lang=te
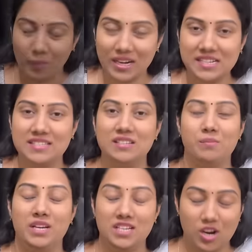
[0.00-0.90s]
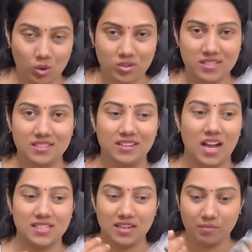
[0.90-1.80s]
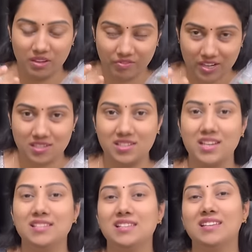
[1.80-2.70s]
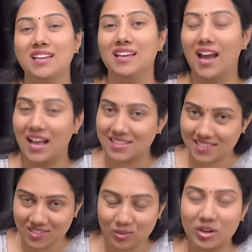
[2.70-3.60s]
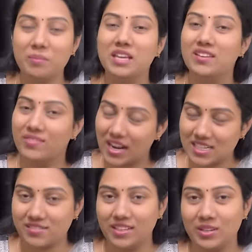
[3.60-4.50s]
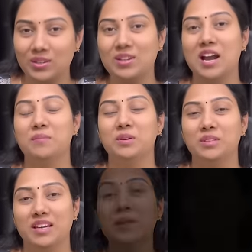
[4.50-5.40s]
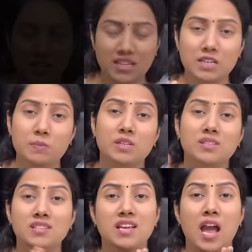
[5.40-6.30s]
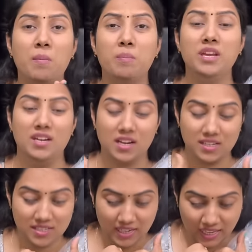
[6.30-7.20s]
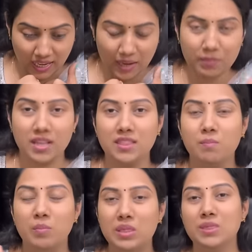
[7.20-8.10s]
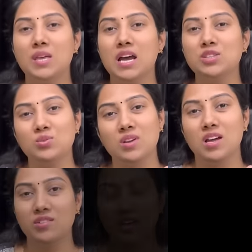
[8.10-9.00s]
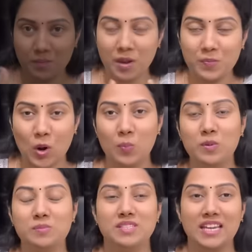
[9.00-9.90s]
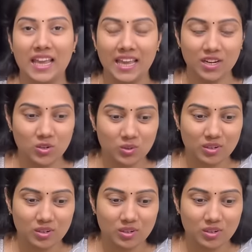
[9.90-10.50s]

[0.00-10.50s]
కమెంట్స్ మీ డౌట్స్ అసలు మీ ఫ్రస్ట్రేషన్ కి ఆన్సర్స్ కూడా మీకు ఇవాళ వీడియోలో రాబోతున్నాయి హండ్రెడ్ పర్సెంట్ హ్యాపీ నాకు అసలు ఏం లేదు నేను బిందాజ్ ఉన్నాను అని మై ప్రాబ్లమ్స్ నేను